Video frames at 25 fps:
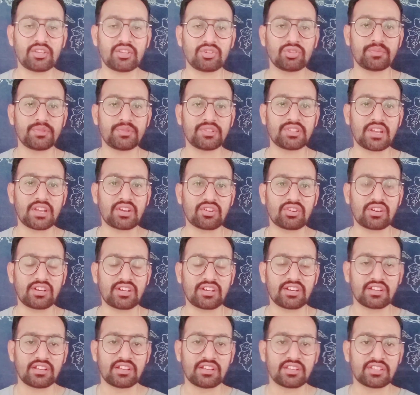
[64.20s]
है जो भी
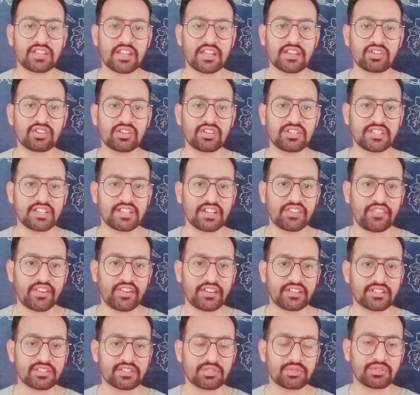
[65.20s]
साइकोलॉजिकल
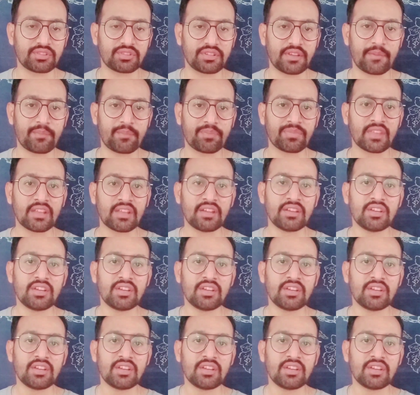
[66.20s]
फैक्टर्स होते हैं